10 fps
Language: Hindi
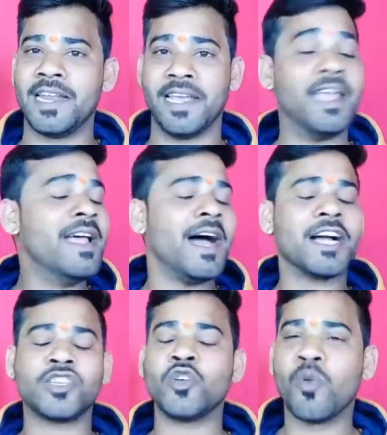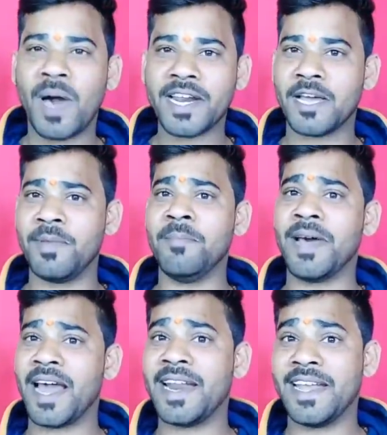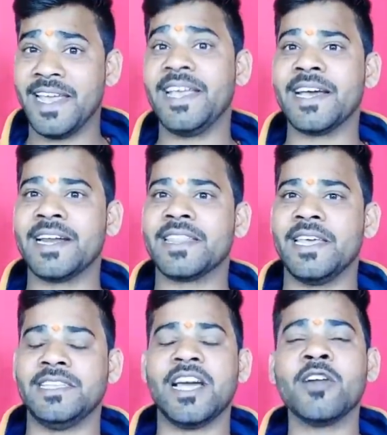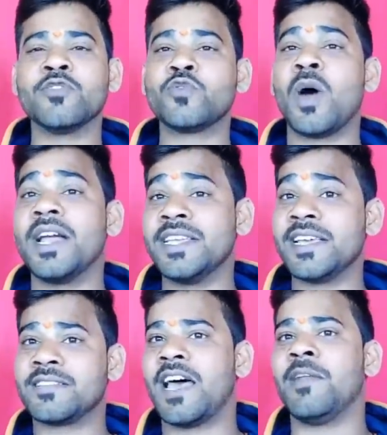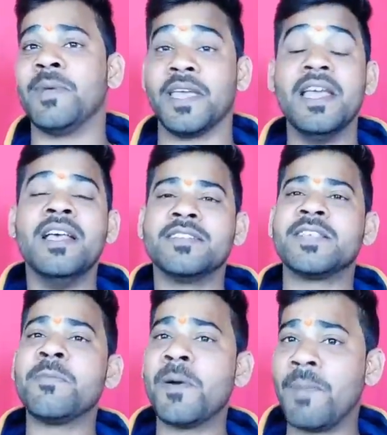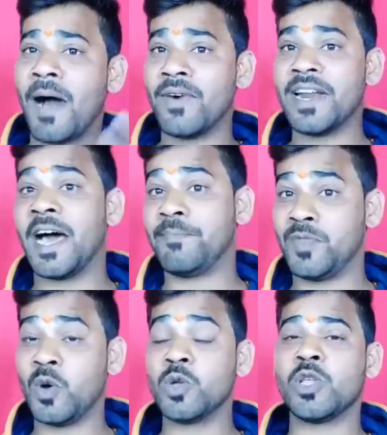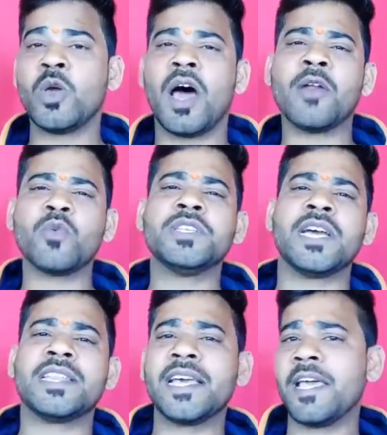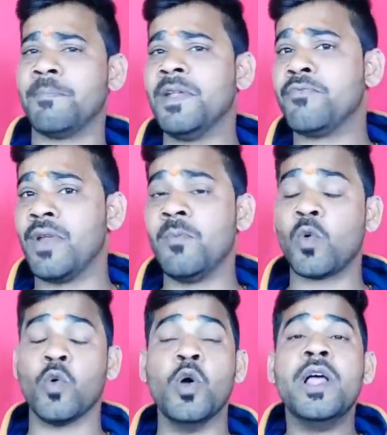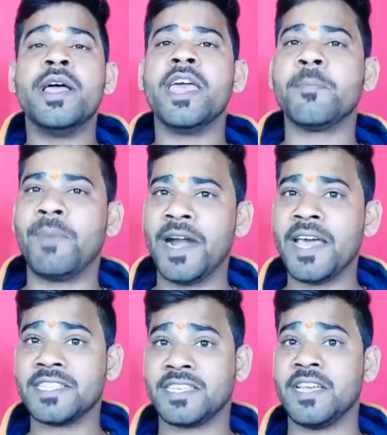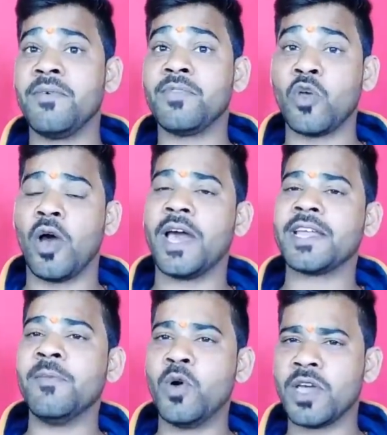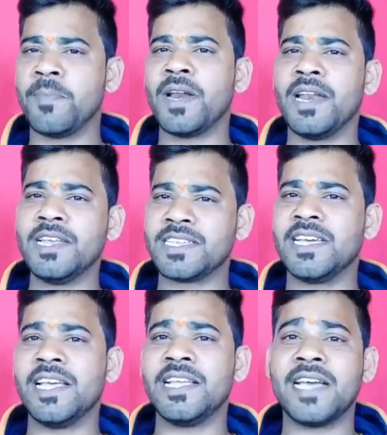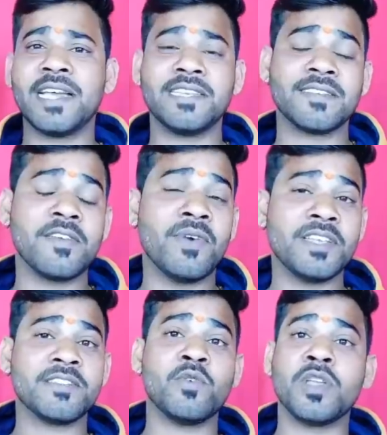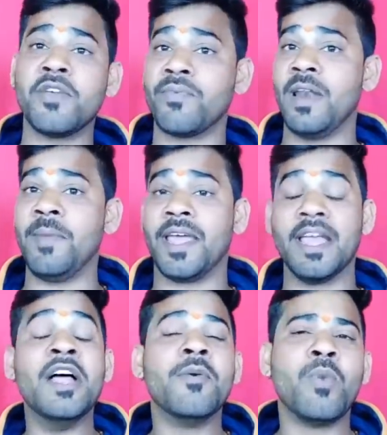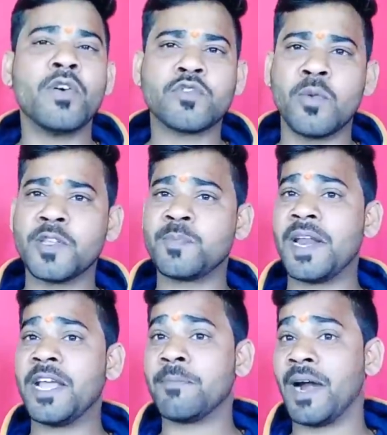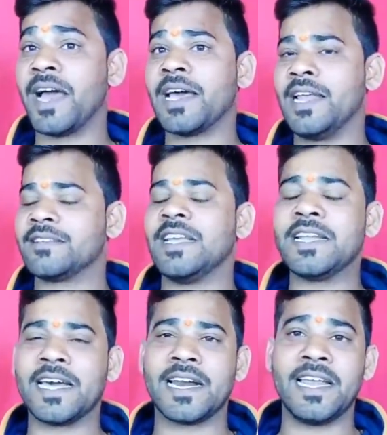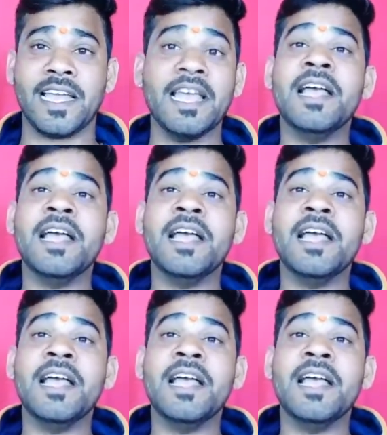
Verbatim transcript: ले अक्षय कुमार कभी मना नहीं करते जहां दोस्तों आज एक साल में सिर्फ बावन हफ्ते होते और हर कोई चाहता है कि अपनी फिल्म को एक बड़े अच्छे त्यौहार के मौके पर रिलीज किया जाए जिसकी वजह से उनकी फिल्में बॉक्स ऑफिस पर एक बड़ा कलेक्शन कर ले।